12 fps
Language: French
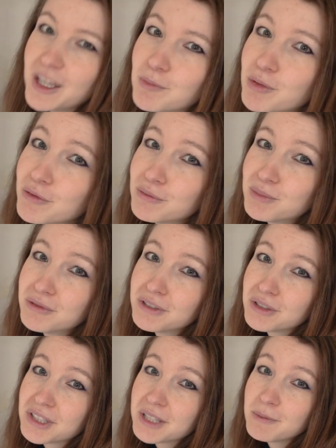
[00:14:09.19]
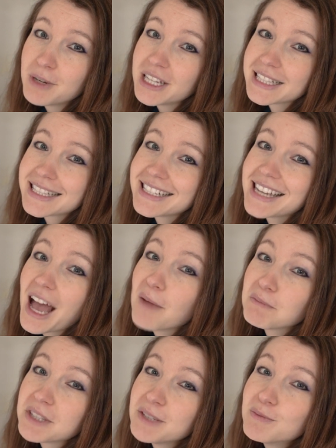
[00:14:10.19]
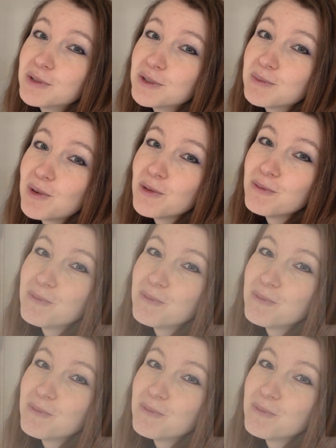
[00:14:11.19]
Et puis vous pouvez aussi me laisser un petit pouce bleu.